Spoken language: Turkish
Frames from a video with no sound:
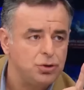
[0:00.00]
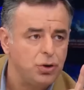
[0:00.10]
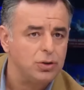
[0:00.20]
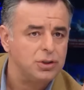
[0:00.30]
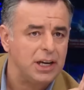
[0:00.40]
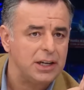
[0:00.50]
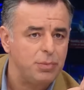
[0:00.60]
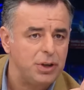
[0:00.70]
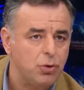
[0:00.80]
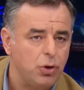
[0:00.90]
çok
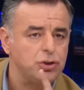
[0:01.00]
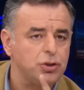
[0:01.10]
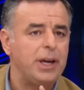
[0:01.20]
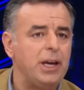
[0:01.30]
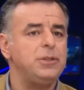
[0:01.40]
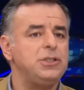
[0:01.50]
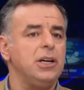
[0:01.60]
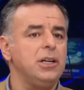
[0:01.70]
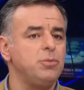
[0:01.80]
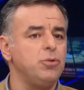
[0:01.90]
sert bir konuşma
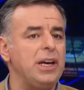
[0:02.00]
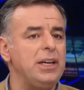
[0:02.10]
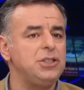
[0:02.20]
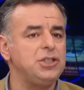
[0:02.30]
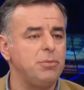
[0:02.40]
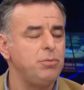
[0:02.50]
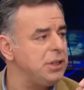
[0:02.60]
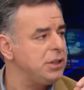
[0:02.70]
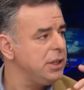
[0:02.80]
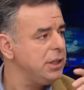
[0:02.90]
yapacak. Buna ilişkin
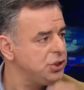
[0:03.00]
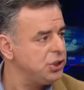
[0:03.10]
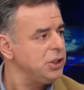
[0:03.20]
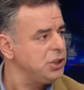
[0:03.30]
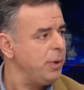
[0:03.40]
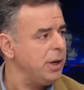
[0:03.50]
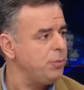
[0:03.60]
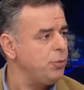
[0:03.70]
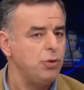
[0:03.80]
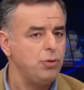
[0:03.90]
bir çalışma
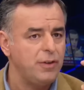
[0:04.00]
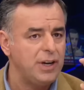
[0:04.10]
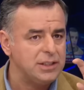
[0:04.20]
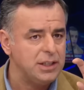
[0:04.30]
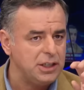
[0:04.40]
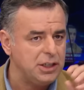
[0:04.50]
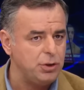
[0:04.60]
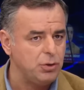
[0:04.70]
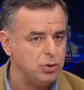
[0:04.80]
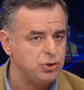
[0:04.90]
yapıyor üniversitedeki
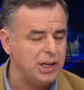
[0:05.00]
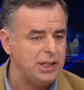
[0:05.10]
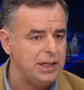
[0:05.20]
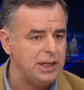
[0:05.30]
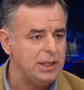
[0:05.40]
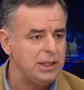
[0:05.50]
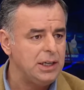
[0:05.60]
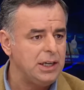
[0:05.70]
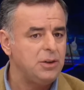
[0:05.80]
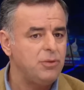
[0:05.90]
bir hocayla
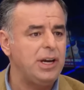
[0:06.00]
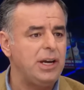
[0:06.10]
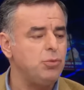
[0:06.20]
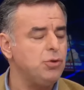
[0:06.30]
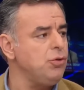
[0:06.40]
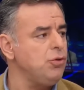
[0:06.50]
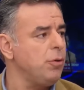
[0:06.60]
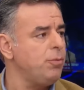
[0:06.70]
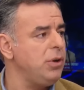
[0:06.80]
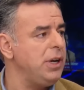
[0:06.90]
ve bütün
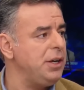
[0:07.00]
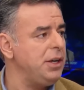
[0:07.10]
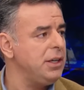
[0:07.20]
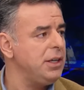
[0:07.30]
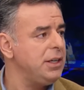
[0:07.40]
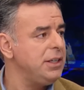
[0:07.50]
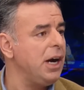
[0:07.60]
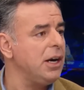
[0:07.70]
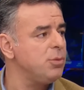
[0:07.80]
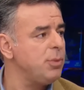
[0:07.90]
köprüleri
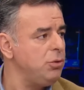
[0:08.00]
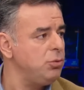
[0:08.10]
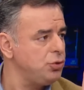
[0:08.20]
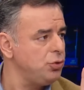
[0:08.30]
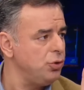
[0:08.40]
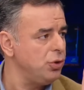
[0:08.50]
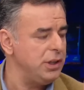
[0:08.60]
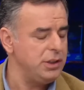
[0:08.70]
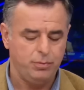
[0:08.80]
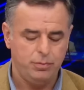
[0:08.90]
yakmayı düşünüyor
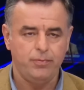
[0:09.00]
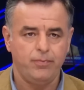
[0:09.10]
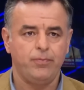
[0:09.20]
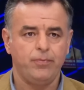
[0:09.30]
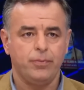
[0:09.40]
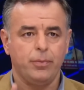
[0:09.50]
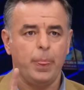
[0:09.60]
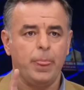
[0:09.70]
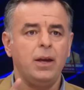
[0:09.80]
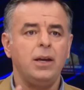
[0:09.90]
dedi. Siyasi
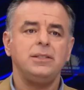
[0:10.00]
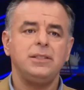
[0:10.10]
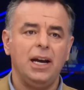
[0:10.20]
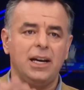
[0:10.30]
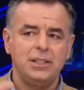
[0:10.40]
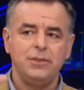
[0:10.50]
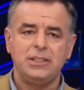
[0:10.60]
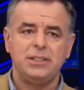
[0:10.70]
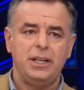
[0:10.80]
vasiyetim. Siyasi ve bir daha